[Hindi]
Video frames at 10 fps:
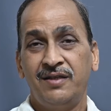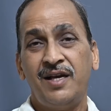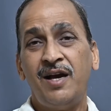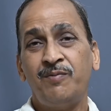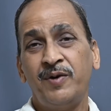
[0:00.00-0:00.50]

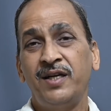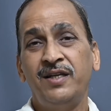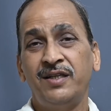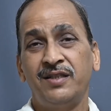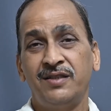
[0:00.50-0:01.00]
क्या
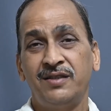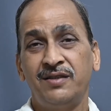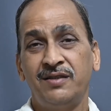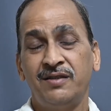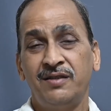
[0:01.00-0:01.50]
पहने
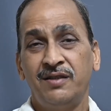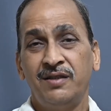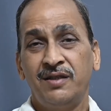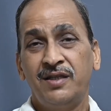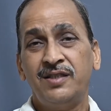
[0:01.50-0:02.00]

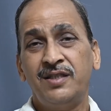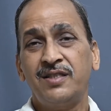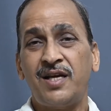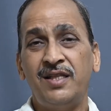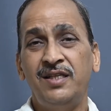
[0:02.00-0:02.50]
किससे
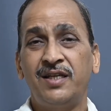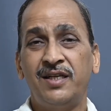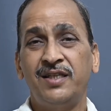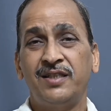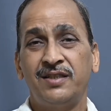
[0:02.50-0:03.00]
शादी करे